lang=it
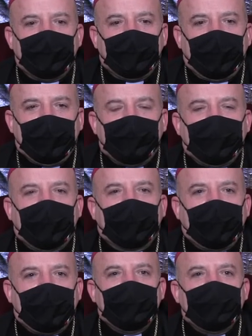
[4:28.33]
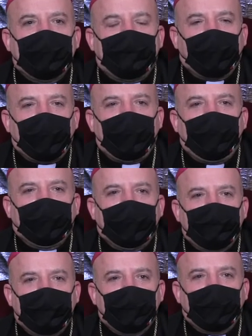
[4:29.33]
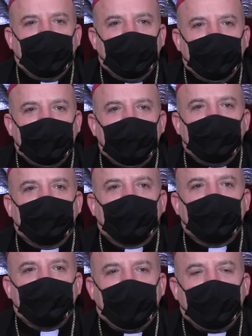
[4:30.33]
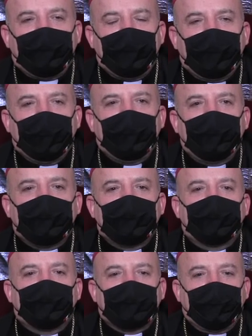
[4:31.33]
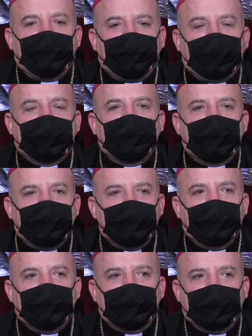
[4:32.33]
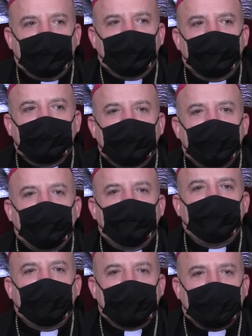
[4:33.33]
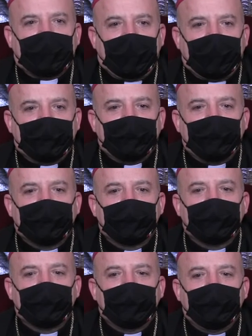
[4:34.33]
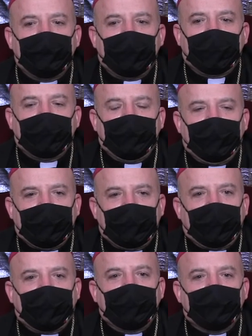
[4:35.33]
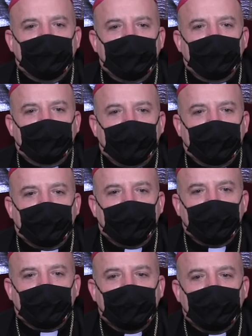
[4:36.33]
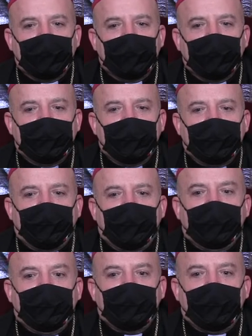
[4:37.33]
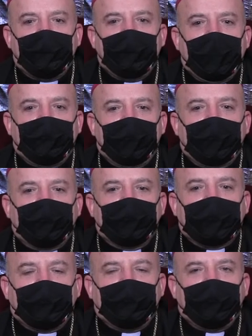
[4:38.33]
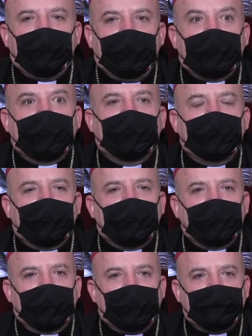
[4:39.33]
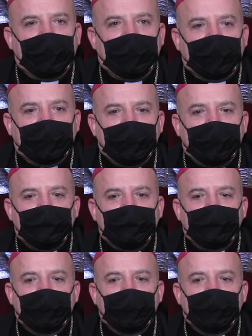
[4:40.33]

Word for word: è una grande prova d'amore di Dio che per amore nostro si è fatto uno di noi, si è abbassato per diventare uno di noi. E quindi noi abbiamo la consapevolezza di essere amati